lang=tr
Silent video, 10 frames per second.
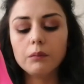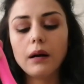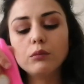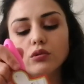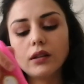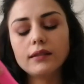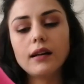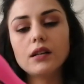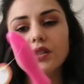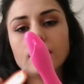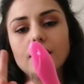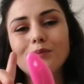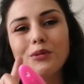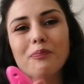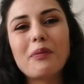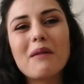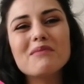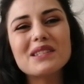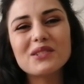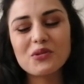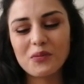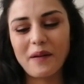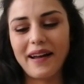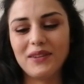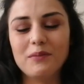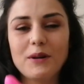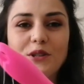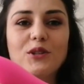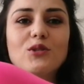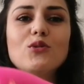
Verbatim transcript: Ben bundan tercih ettim. Böyle pembesini çok beğendim açıkçası.